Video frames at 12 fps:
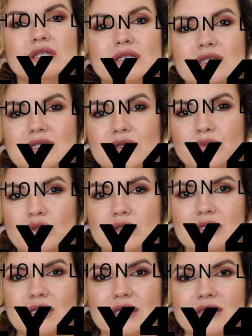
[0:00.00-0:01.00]
о 10
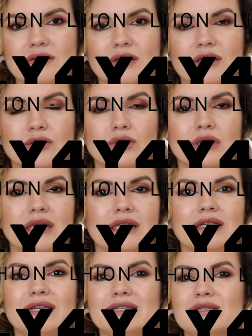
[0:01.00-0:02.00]
бьюти-средствах, которые
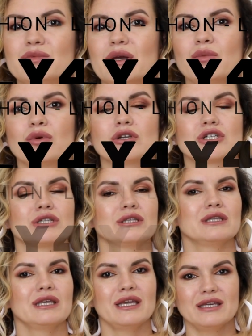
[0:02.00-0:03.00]
я для себя больше
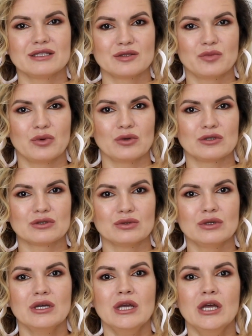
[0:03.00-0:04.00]
не
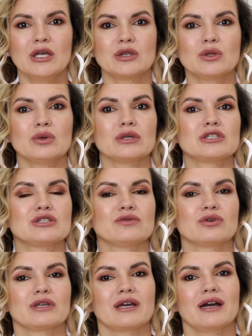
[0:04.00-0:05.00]
использую. То, от
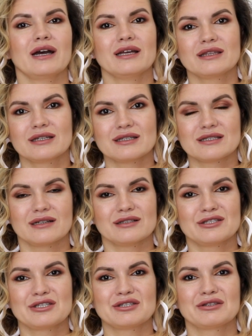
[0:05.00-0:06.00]
чего я
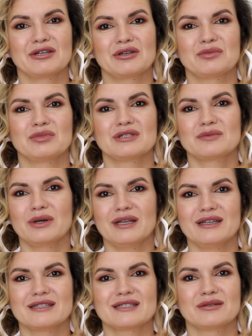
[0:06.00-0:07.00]
отказалась, считаю
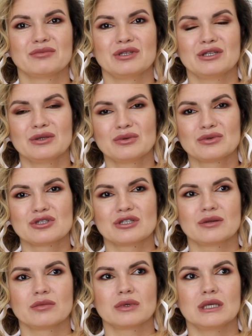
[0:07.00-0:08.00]
бесполезным,
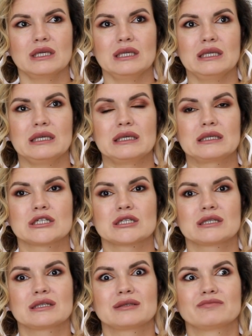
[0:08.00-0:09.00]
ненужным или
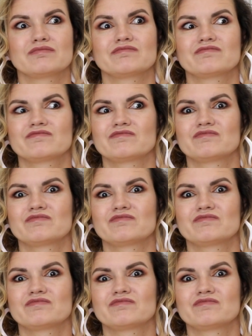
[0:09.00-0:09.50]
же